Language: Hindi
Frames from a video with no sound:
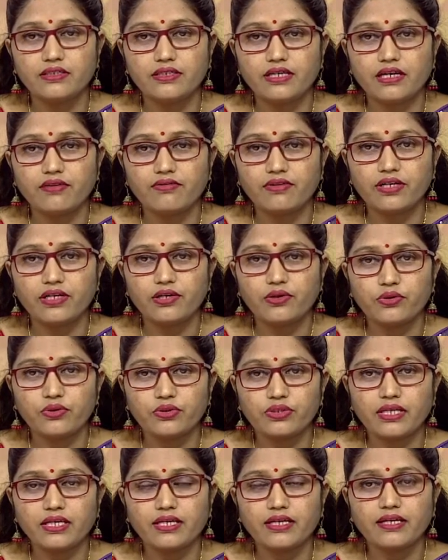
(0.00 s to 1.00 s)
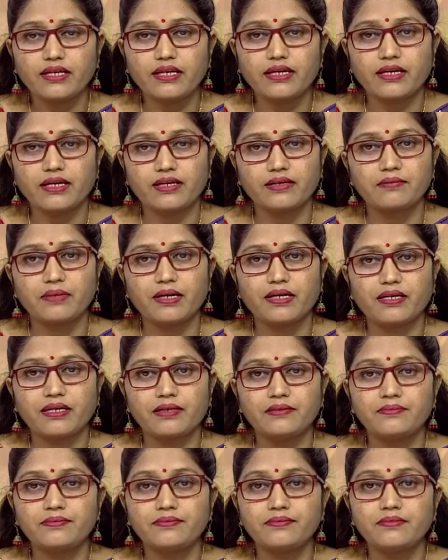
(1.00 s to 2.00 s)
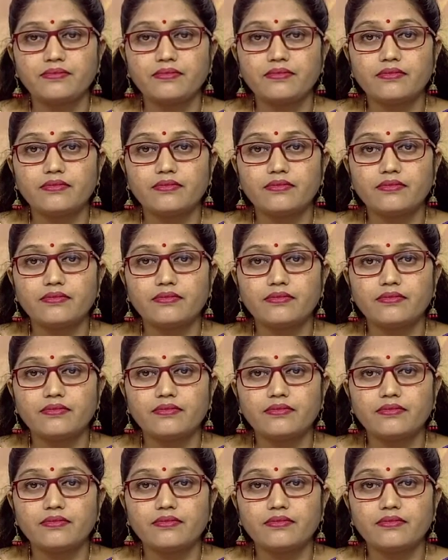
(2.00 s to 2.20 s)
डिलीवरी होते ही एक बार हम